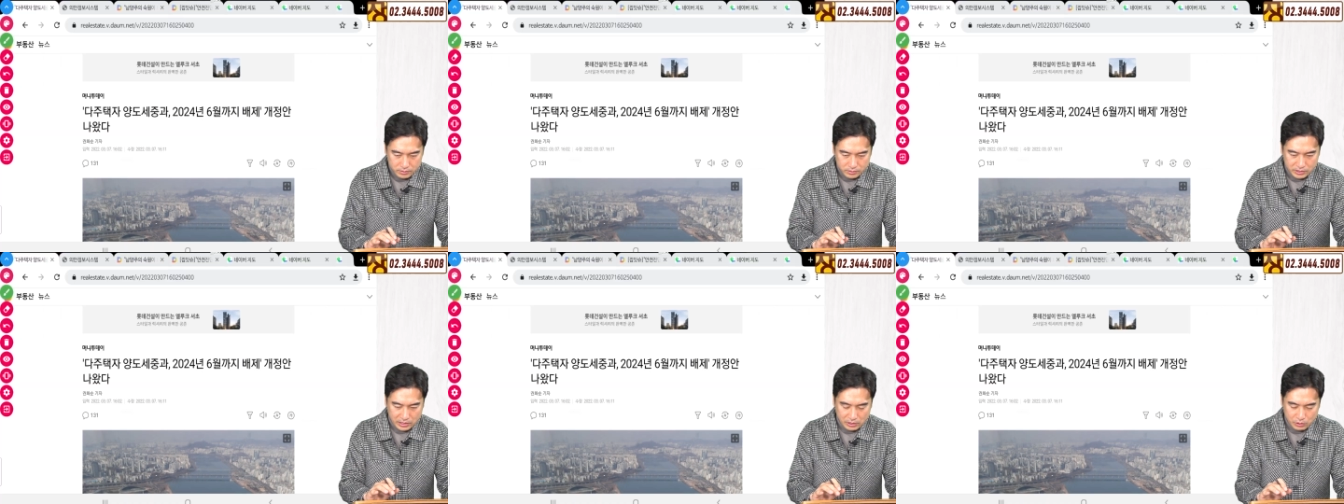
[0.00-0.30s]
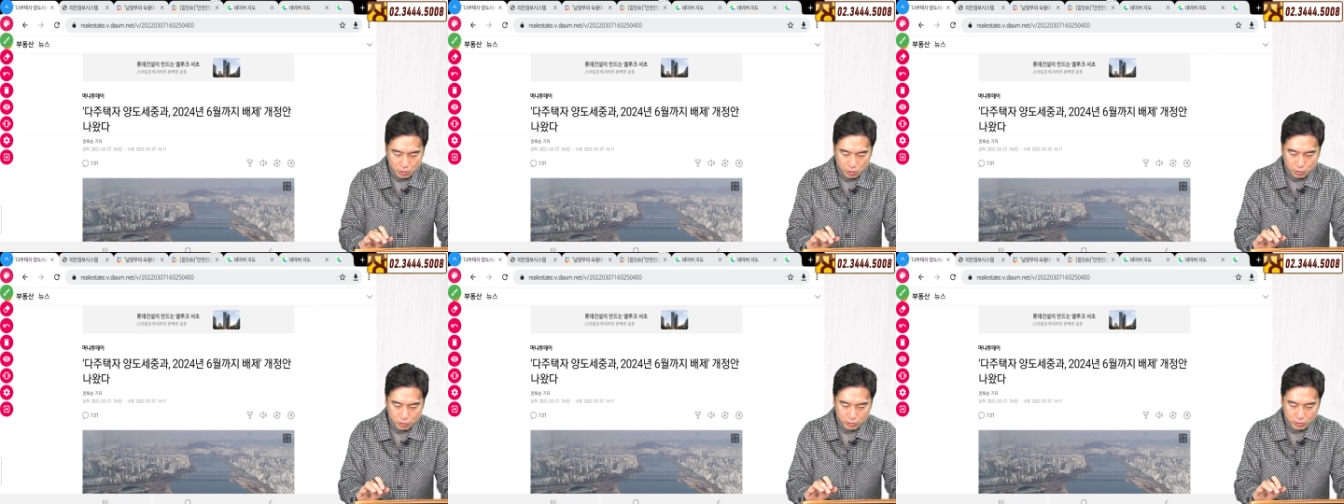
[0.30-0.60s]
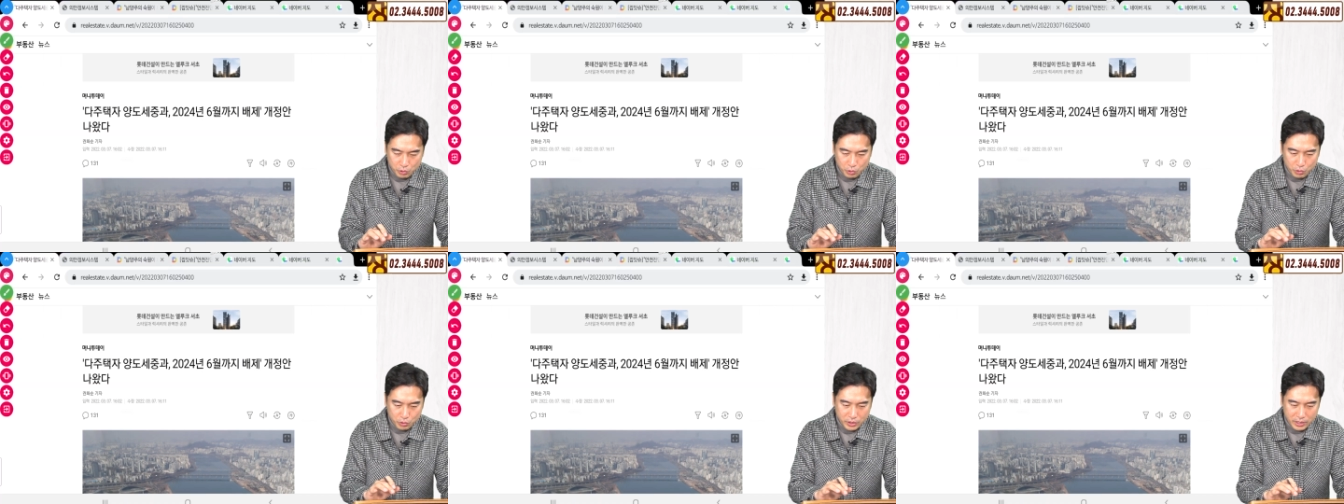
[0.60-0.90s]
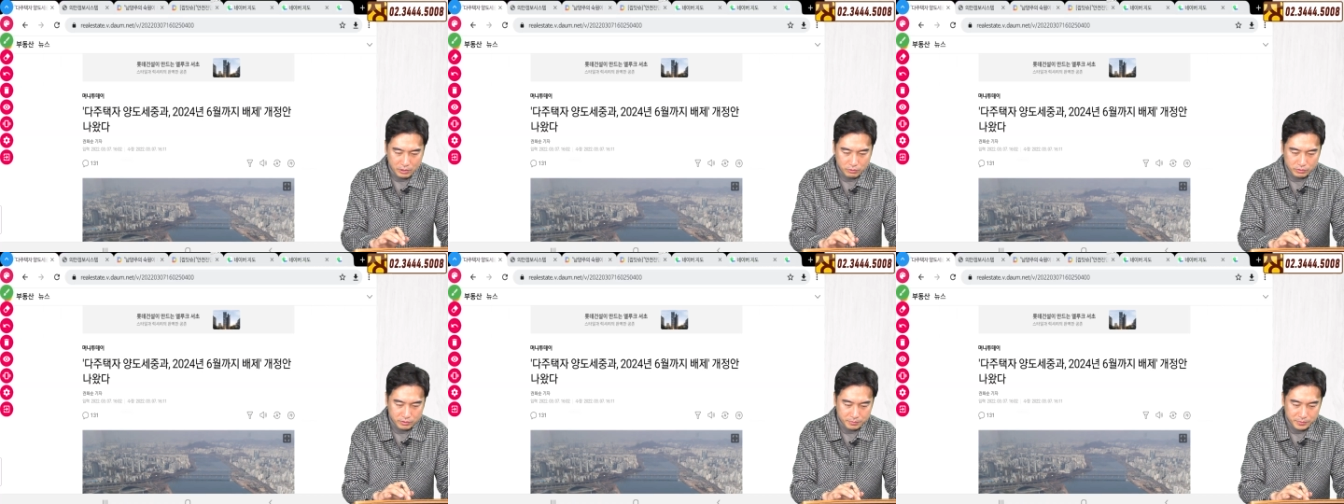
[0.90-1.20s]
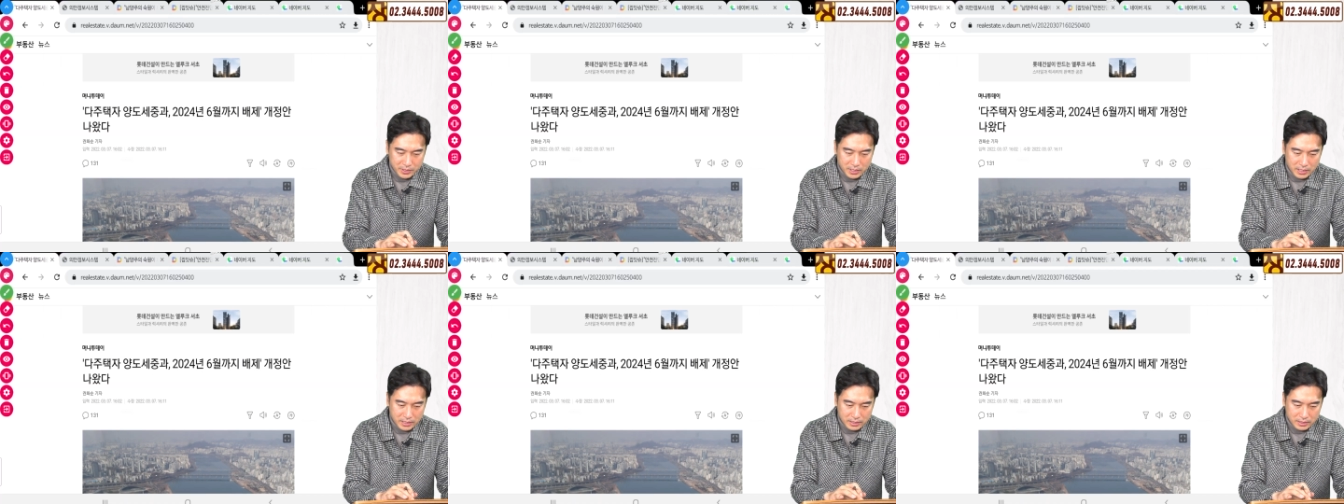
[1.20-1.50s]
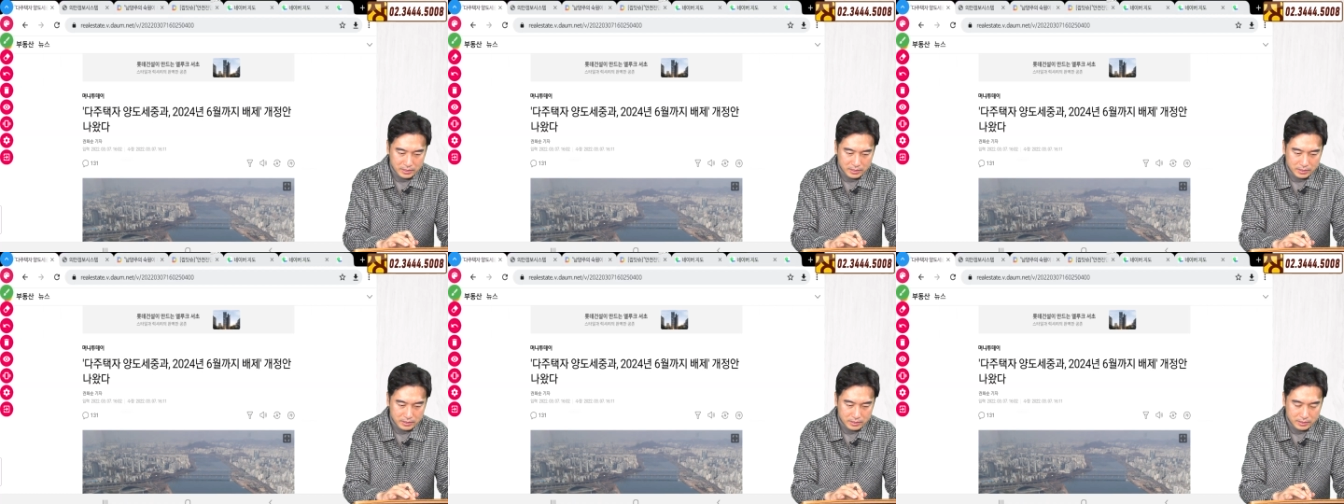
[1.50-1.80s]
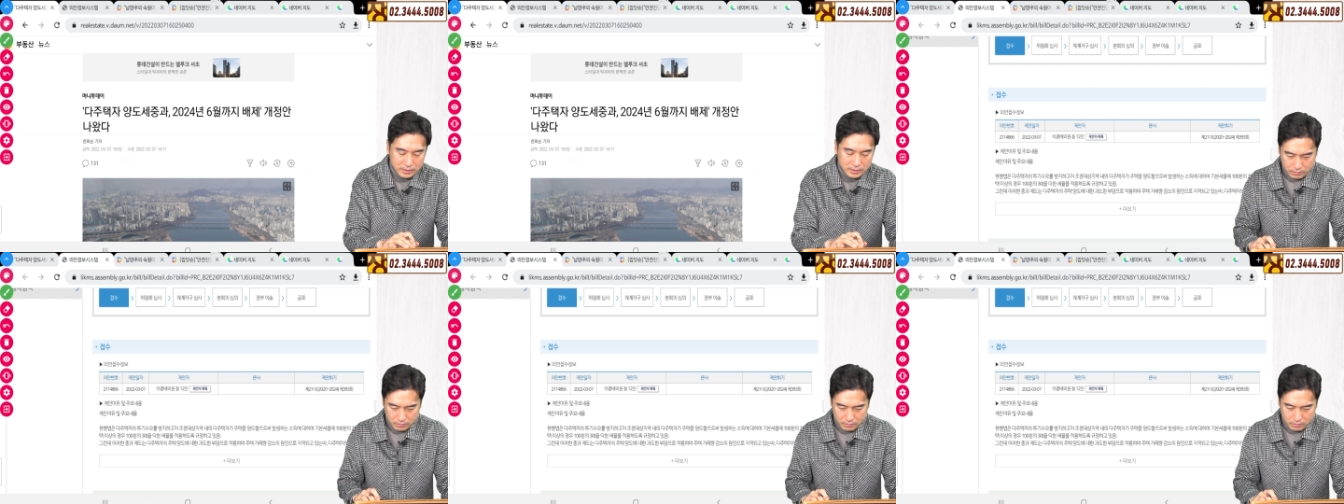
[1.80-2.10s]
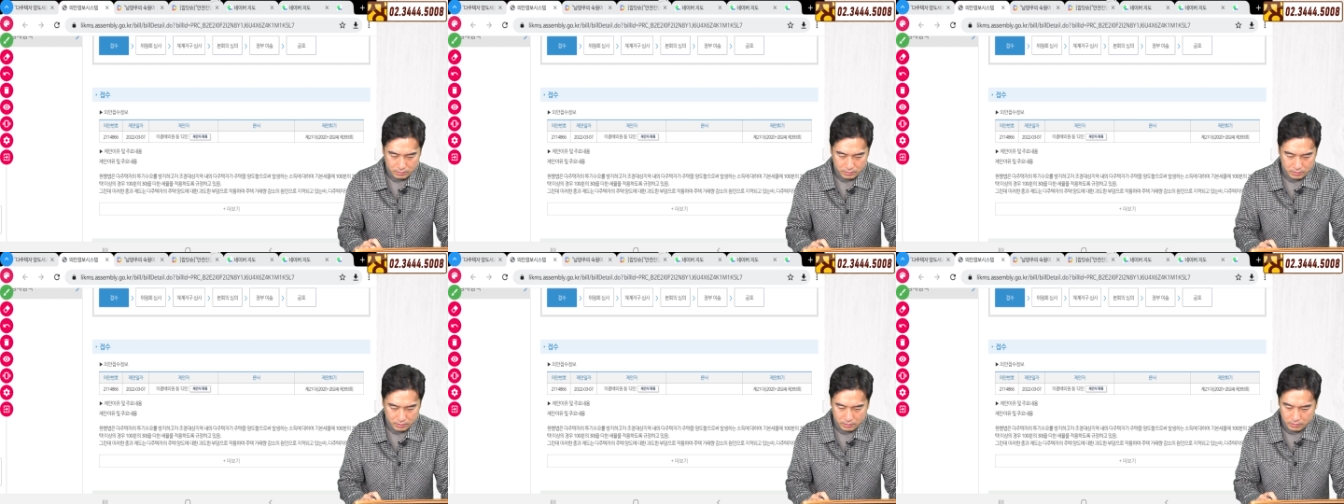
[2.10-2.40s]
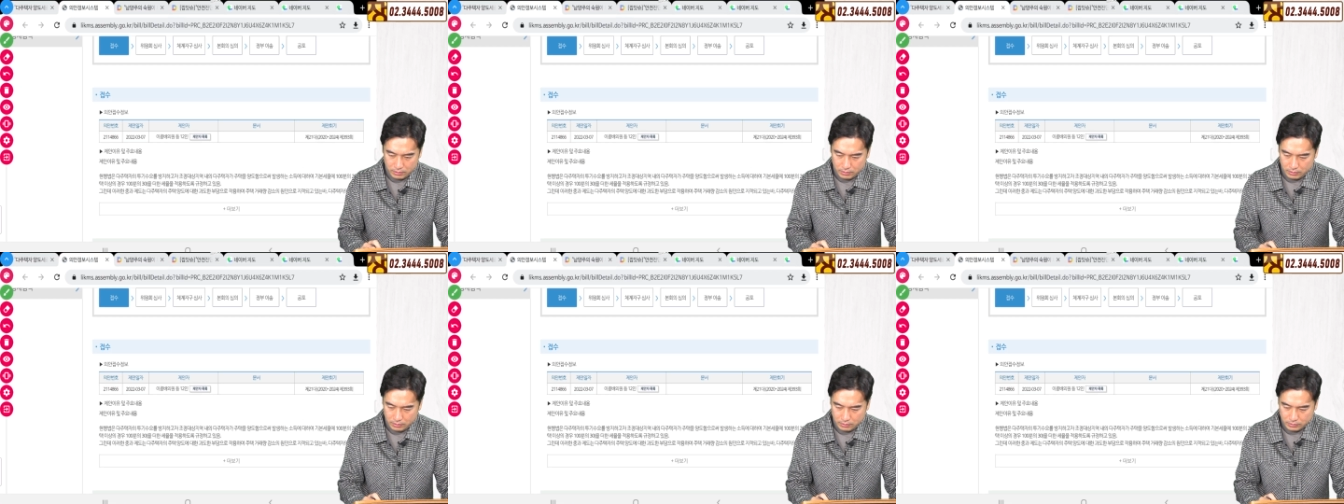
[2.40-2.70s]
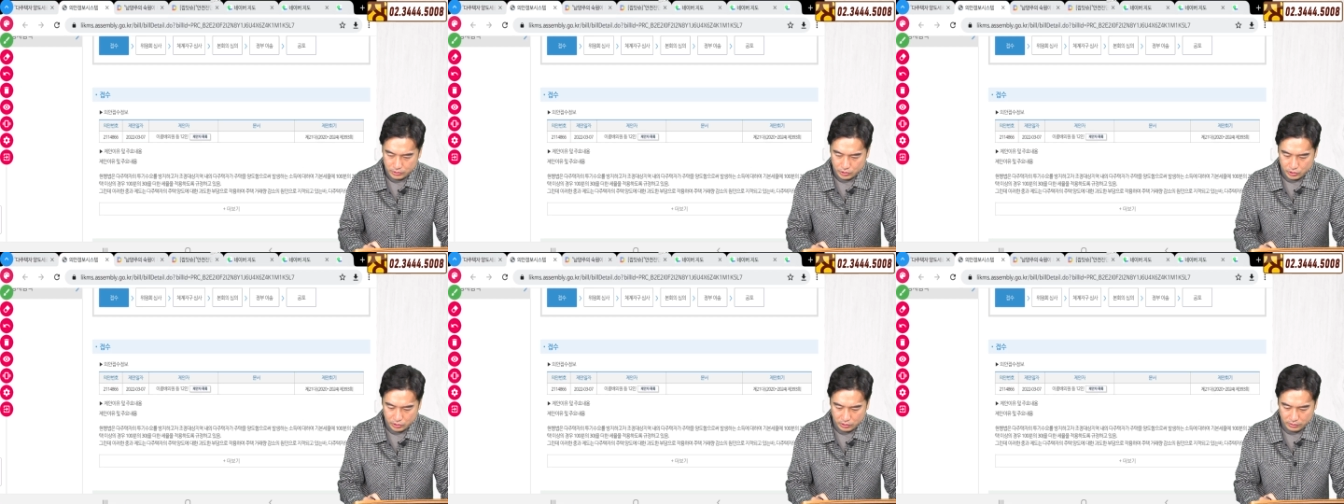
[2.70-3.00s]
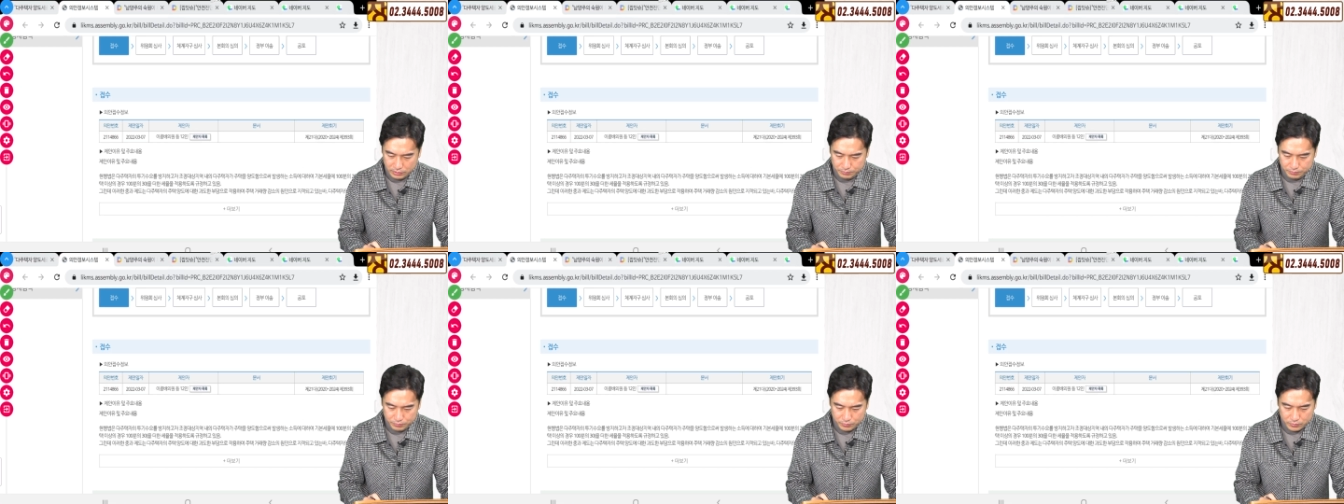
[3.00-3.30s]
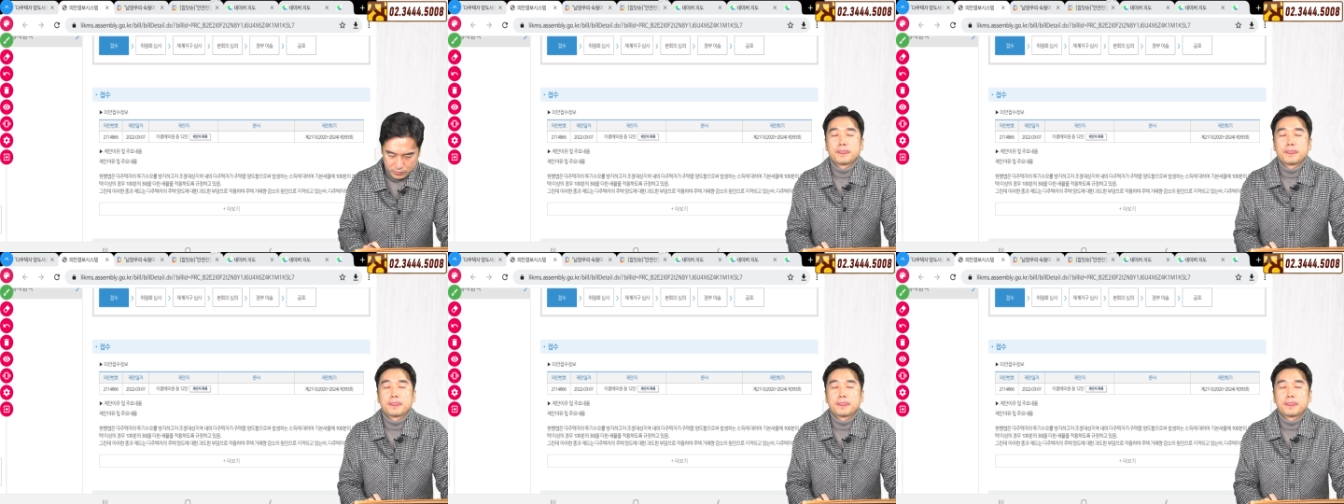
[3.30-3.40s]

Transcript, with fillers: 자, 요, 요 내용입니다. 어, 지금